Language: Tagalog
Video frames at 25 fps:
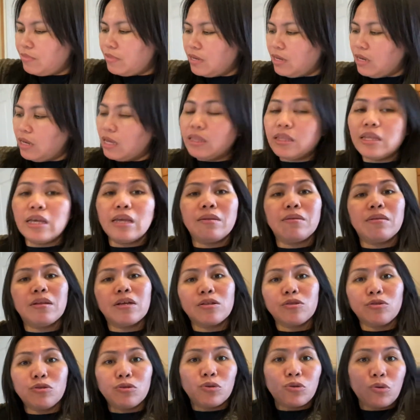And then,
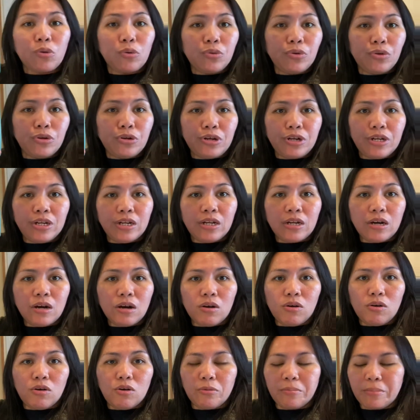nagto-toner din
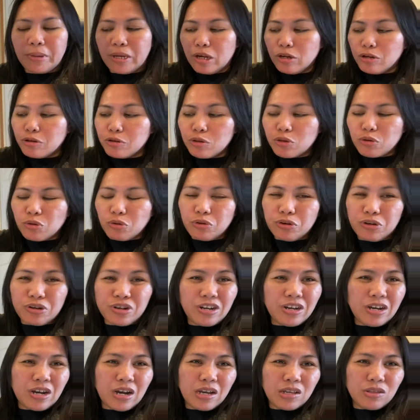ako. Pero yung
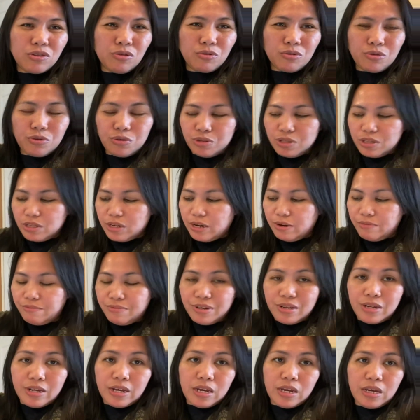toner, I don't use it
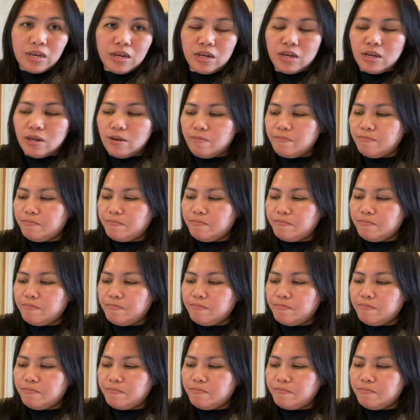every day.